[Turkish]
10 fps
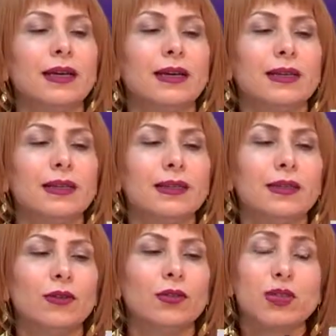
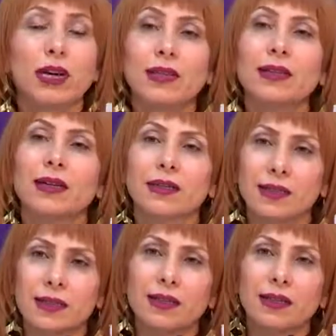Ee, özellikle
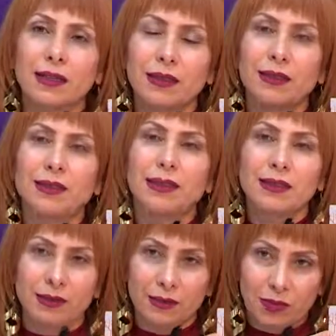akne skarlarında
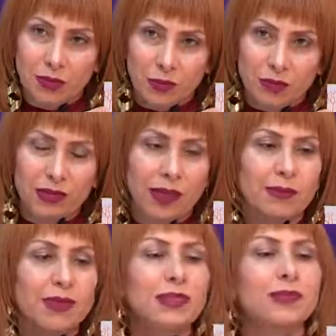etkin bir
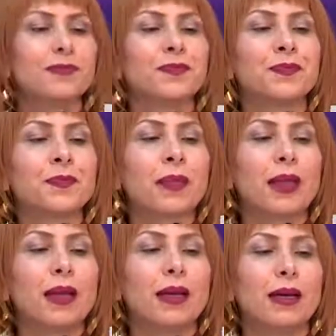yöntemdir.
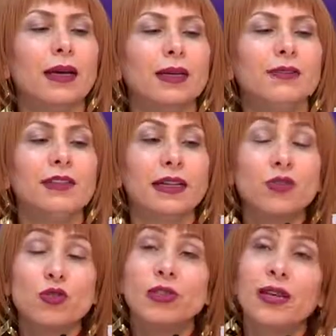E,
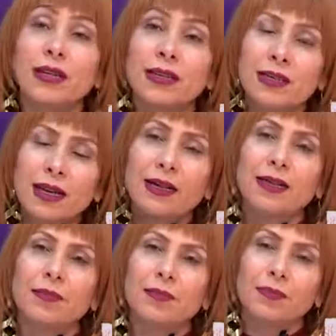fraksiyonel
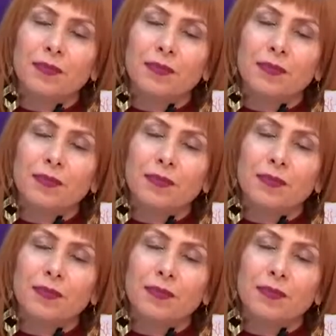lazerle